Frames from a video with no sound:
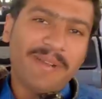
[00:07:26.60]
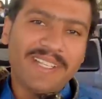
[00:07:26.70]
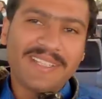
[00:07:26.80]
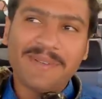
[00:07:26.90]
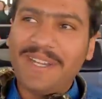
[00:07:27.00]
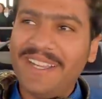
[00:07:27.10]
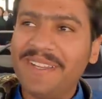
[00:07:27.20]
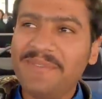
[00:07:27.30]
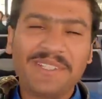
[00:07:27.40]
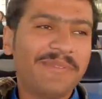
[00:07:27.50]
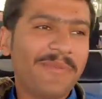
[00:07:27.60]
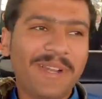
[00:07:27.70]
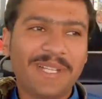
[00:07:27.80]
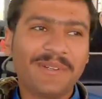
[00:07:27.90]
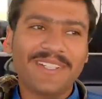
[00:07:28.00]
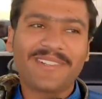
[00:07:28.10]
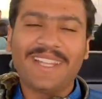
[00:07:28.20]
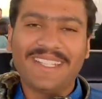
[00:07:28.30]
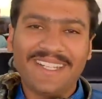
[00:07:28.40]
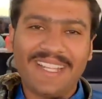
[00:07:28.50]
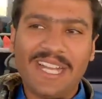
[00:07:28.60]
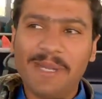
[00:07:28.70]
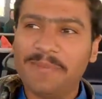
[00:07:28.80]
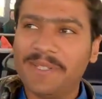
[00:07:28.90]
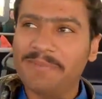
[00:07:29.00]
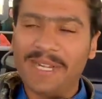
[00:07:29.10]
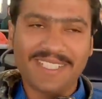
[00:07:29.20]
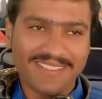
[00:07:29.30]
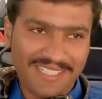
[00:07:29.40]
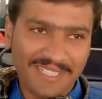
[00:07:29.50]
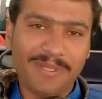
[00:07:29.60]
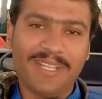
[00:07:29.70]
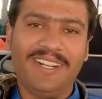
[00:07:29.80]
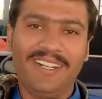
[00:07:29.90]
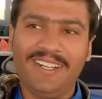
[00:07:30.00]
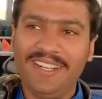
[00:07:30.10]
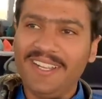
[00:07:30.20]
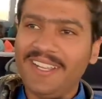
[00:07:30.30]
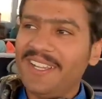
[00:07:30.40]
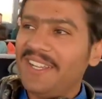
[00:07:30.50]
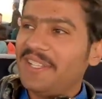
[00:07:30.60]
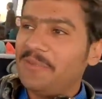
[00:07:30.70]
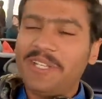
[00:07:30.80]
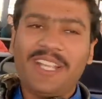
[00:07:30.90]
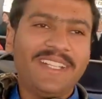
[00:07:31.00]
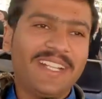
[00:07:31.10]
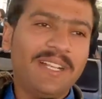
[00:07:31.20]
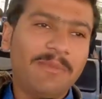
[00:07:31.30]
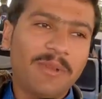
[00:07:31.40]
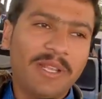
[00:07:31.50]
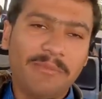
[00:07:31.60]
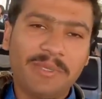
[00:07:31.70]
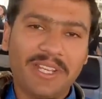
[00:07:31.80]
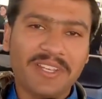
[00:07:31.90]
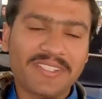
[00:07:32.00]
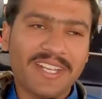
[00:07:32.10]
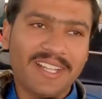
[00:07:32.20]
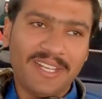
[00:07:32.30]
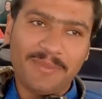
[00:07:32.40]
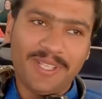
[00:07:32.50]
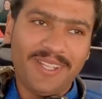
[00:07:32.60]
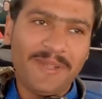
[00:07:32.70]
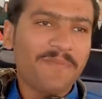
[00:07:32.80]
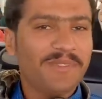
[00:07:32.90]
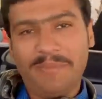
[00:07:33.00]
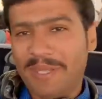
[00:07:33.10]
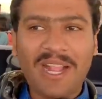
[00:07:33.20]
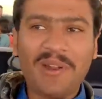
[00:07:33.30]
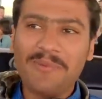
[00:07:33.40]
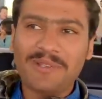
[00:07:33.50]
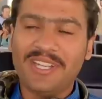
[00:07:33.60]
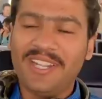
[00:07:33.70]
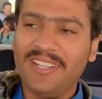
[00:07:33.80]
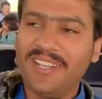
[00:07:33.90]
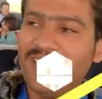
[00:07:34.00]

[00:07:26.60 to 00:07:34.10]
तो ये भाई साहब आए हैं मुझे मैं बैठा हुआ था तो कहते कि आप पाकिस्तानी मैंने कहा हाँ। तो मुझे कहते कि आप अपना नंबर ही इंस्टाग्राम दे दें मैंने कहा कोई मसला